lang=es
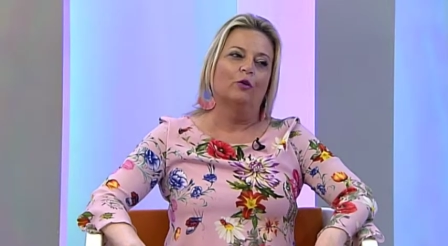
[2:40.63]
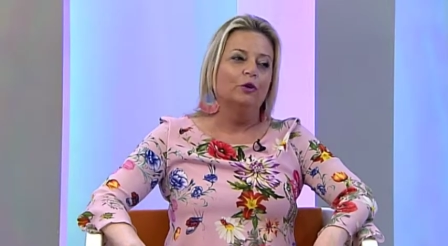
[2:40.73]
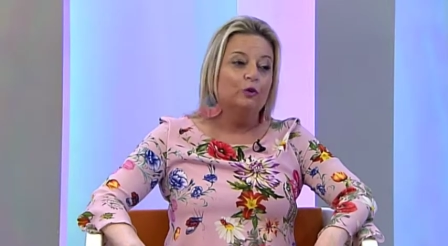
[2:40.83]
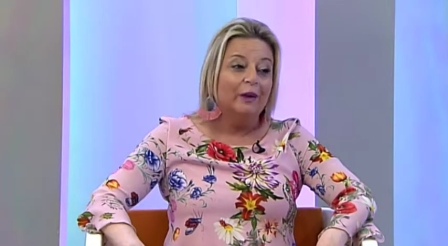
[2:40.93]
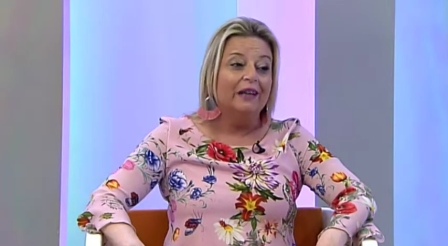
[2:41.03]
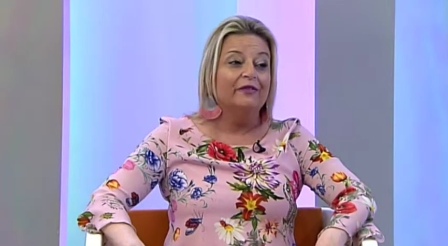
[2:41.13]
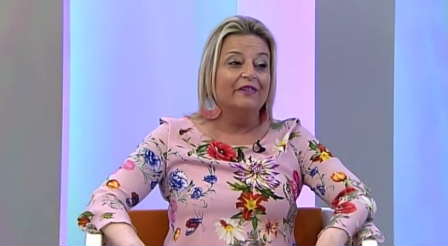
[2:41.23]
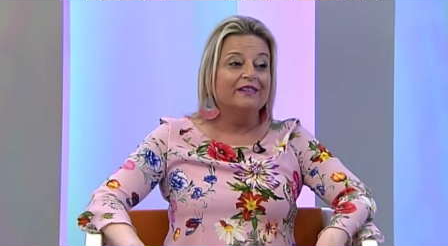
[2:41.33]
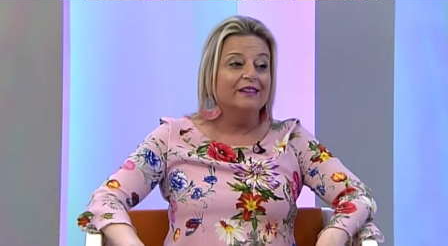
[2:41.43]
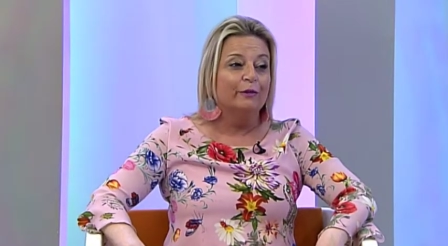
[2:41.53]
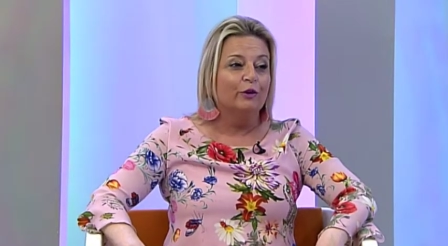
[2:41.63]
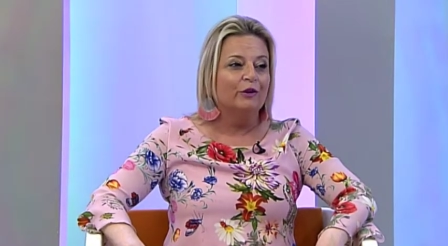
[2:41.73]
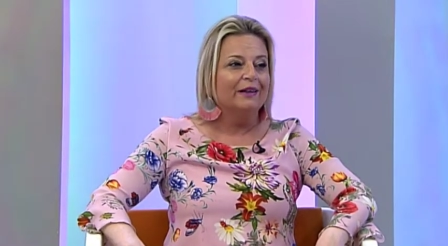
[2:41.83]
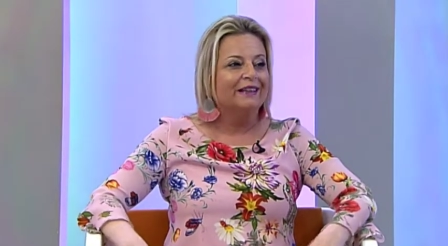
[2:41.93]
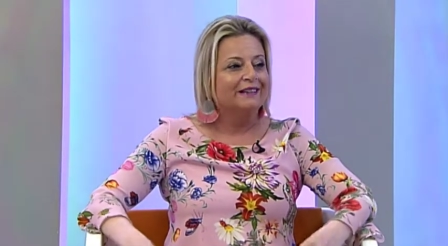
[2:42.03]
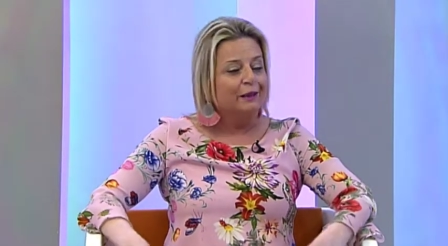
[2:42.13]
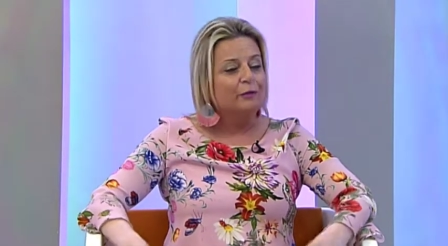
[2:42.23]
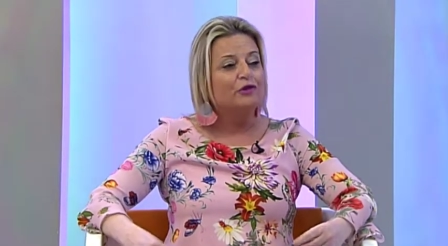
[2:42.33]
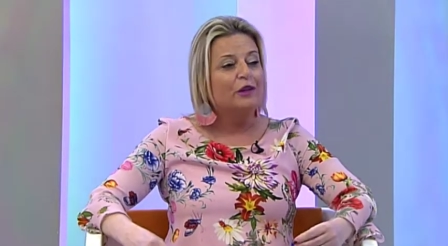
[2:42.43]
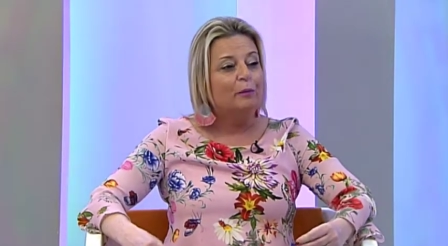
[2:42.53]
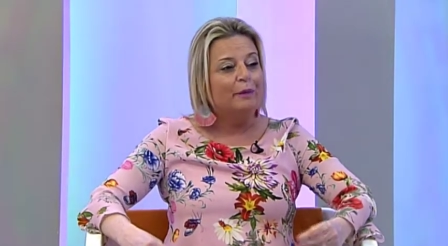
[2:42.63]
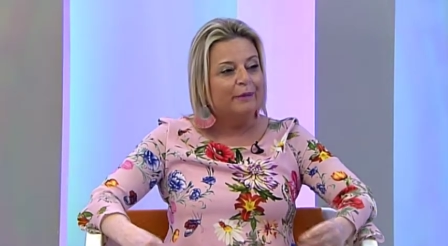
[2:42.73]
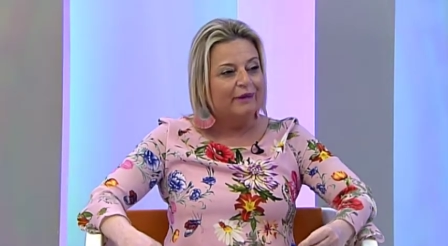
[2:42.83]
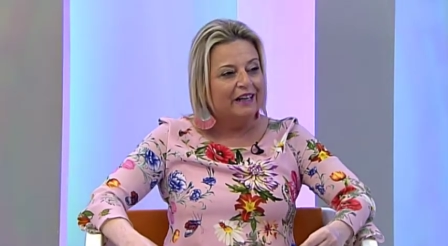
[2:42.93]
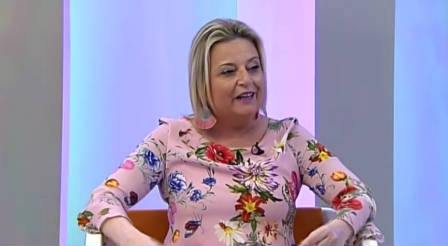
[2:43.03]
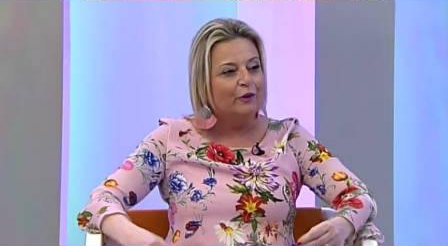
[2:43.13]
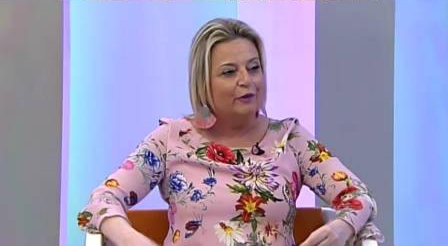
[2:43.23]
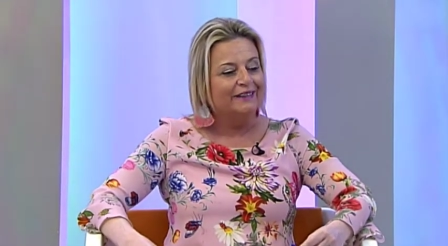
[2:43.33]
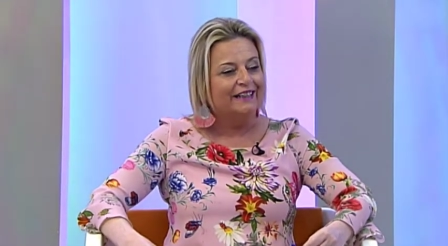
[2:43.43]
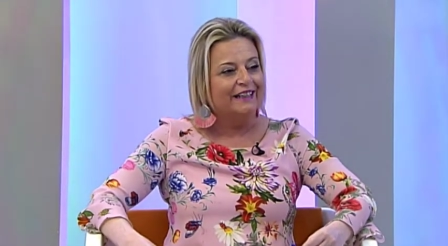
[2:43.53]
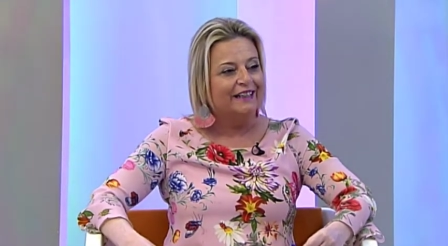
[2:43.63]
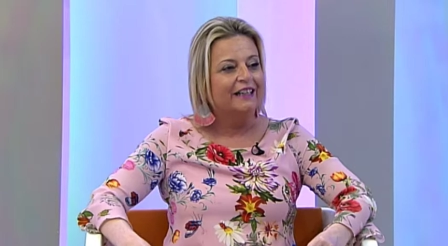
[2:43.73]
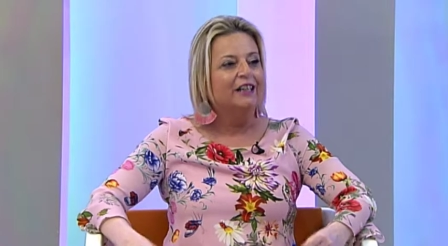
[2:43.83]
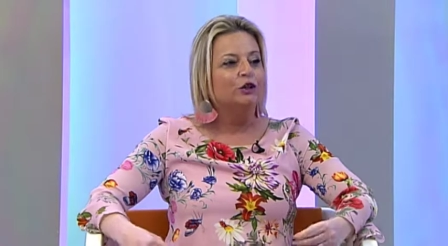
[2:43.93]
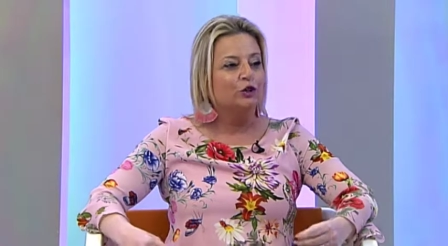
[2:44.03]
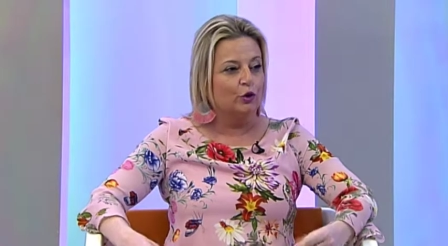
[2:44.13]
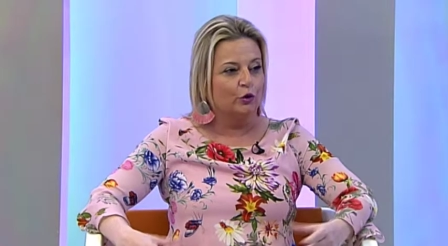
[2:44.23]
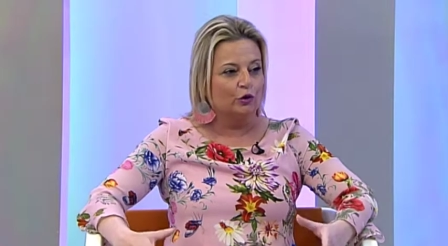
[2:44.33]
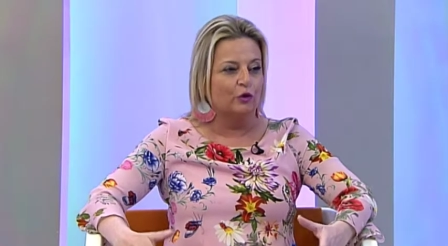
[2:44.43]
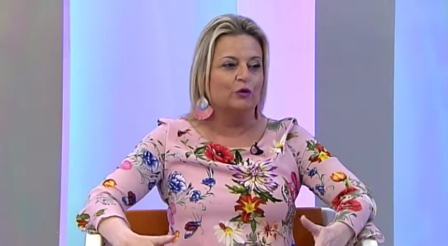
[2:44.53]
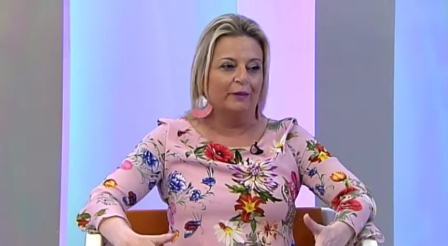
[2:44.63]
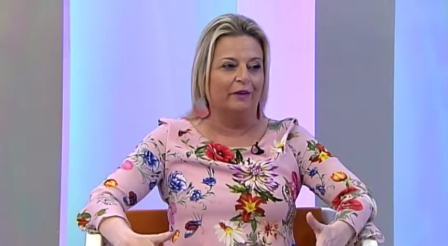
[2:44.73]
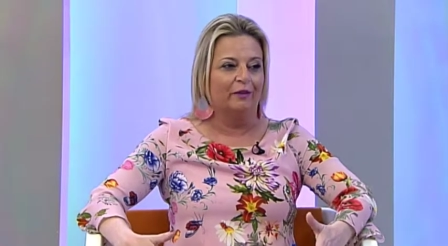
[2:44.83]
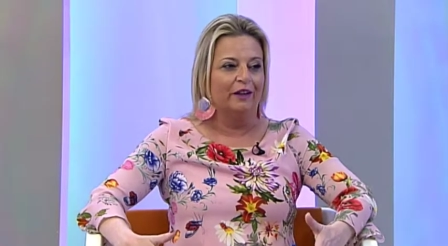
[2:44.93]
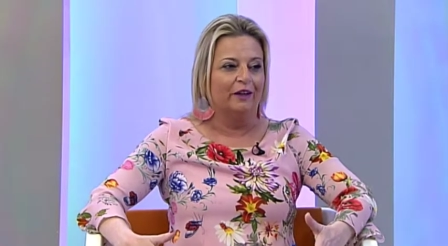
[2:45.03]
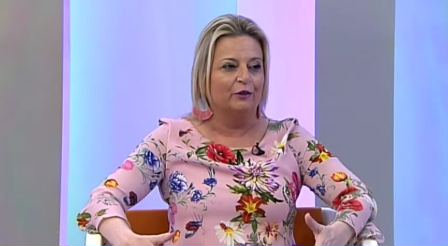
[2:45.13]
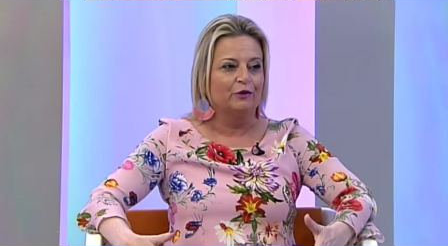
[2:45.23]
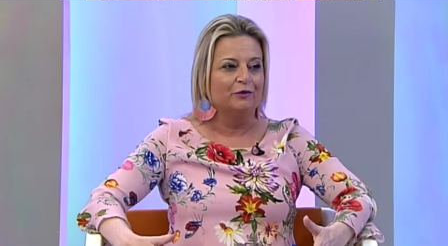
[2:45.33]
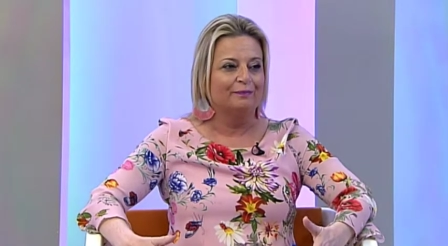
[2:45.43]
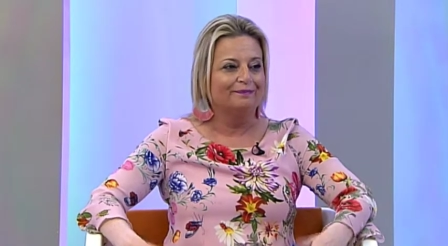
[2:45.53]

cultural y festivo que tenemos el privilegio de tener todos los valencianos.